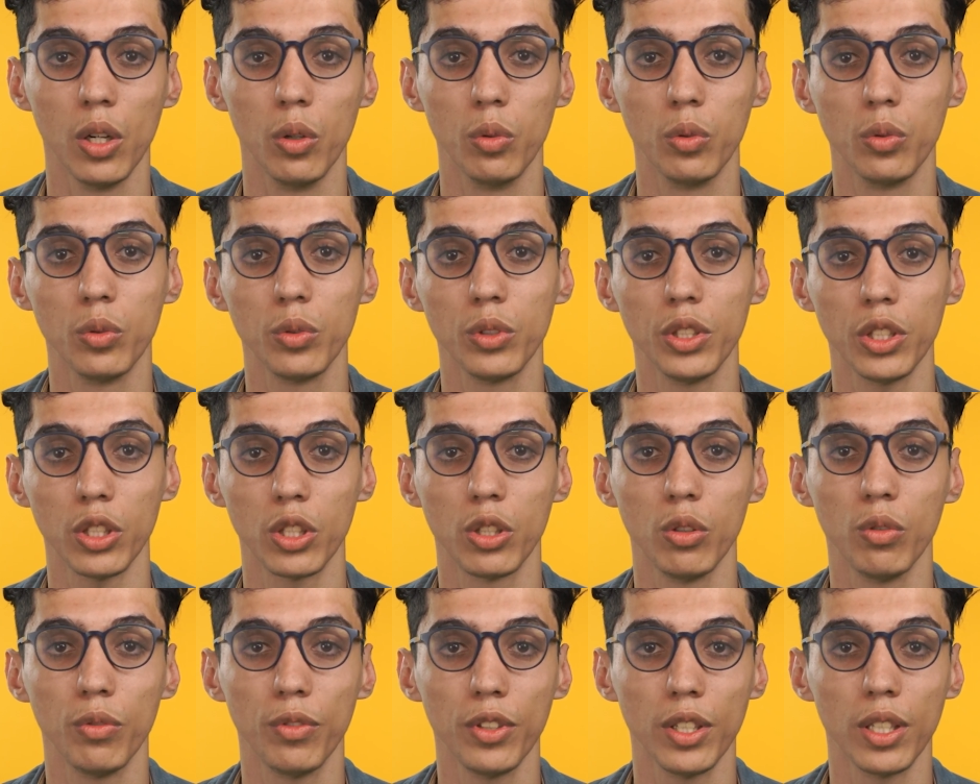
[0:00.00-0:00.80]

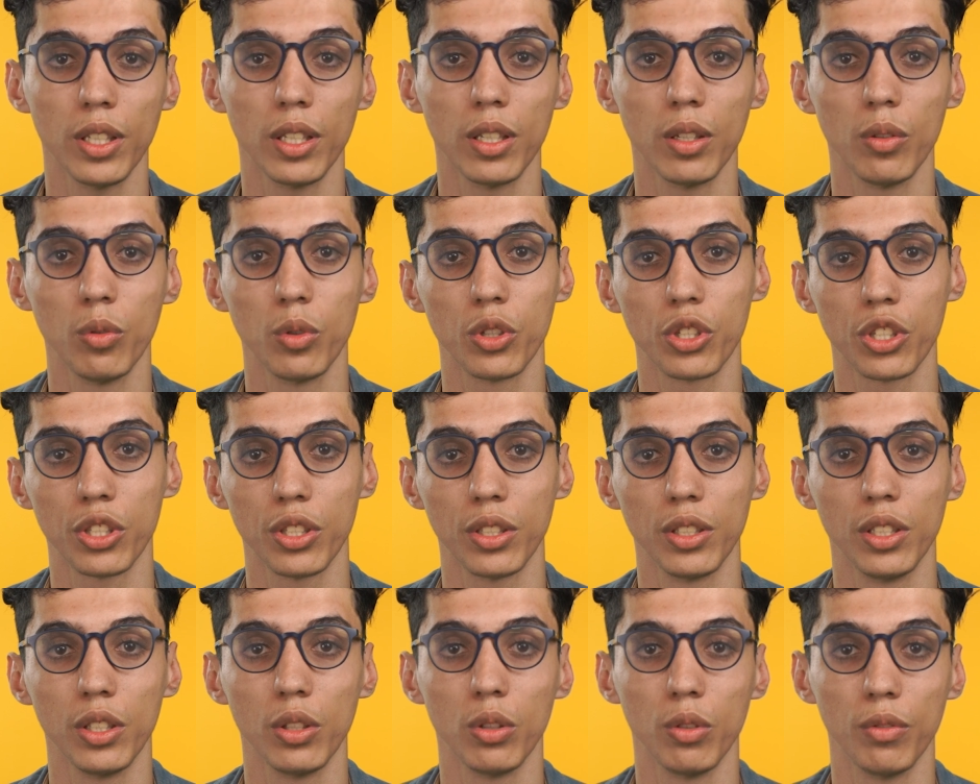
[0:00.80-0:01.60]
ونحكيو فيه واش
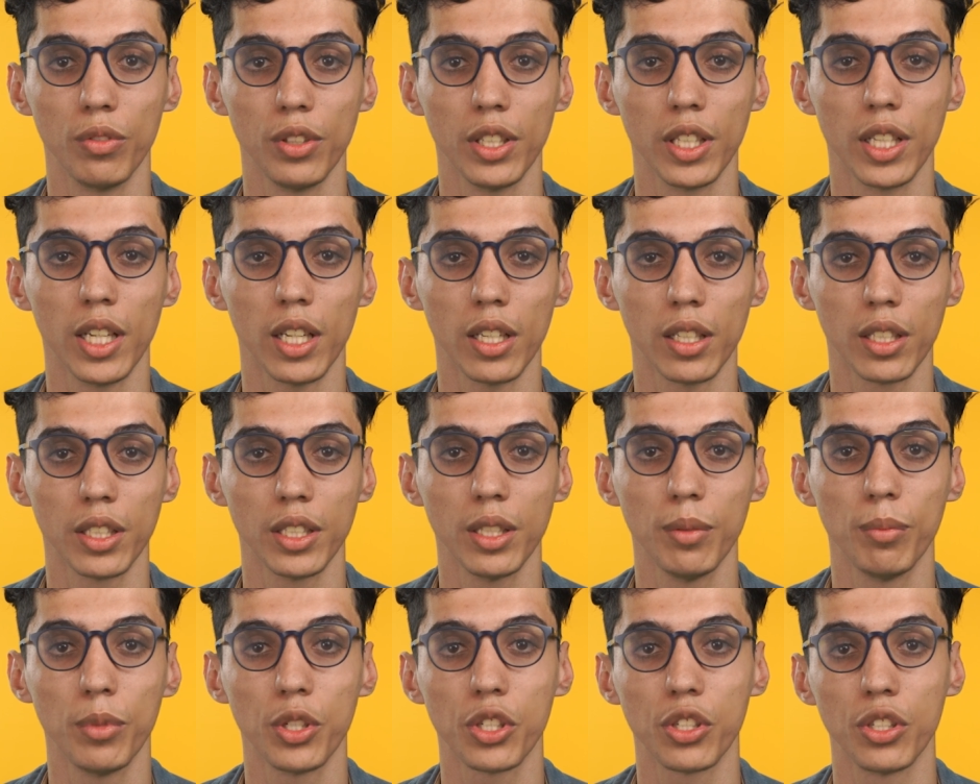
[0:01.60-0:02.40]
نديرو فيه
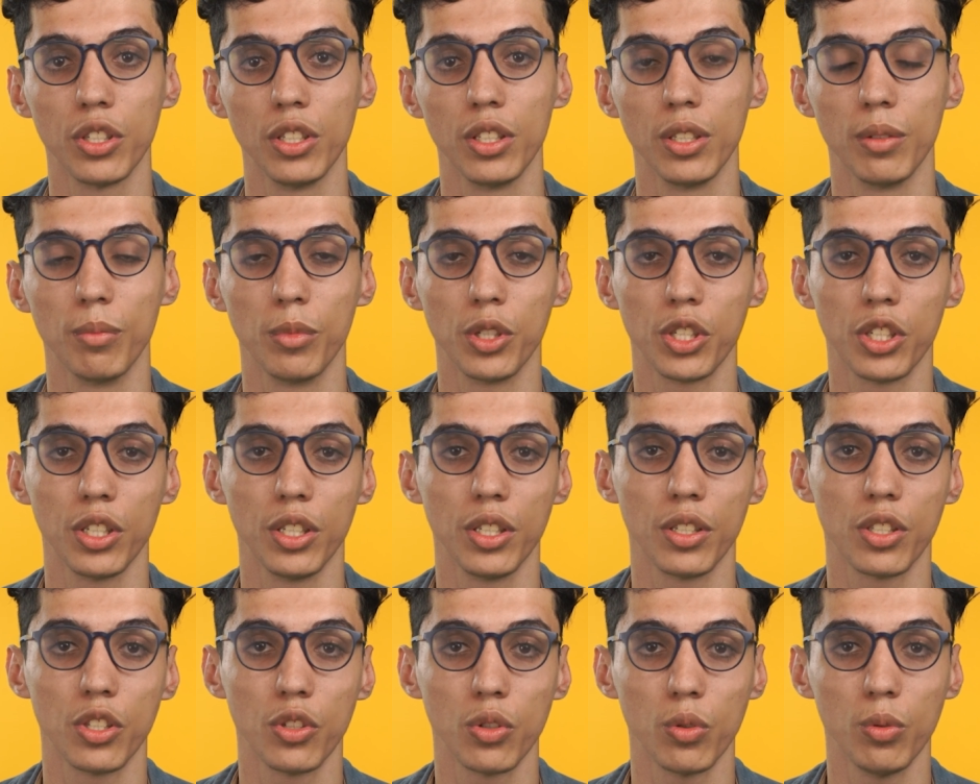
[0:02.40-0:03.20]
كالاني باش باش
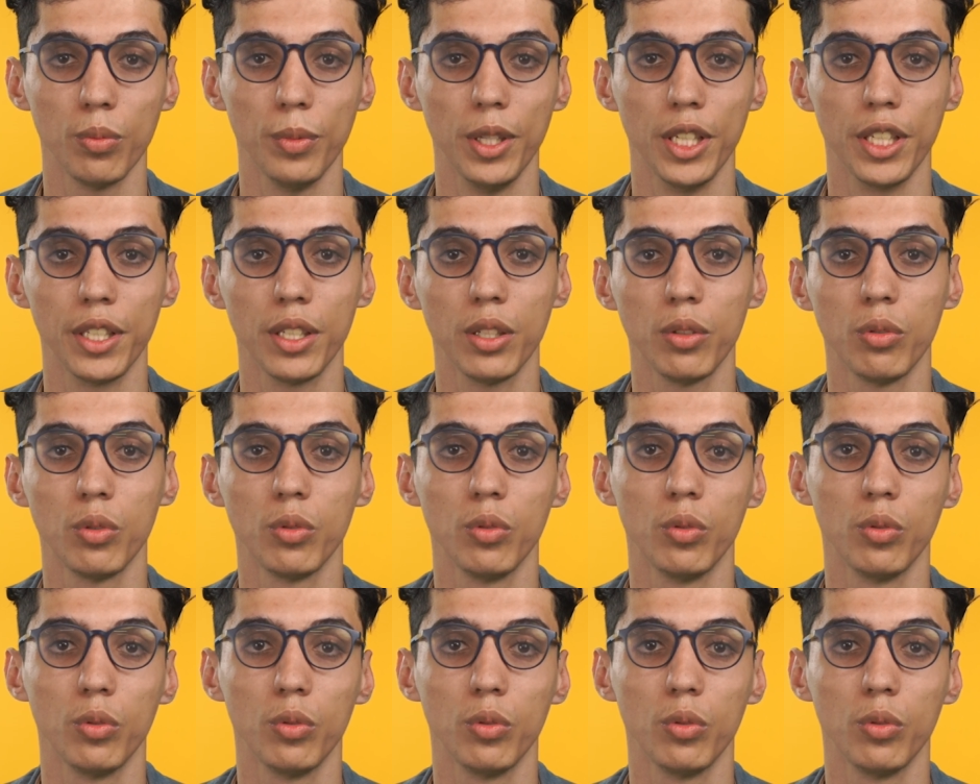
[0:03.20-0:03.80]
يسجلوا معنا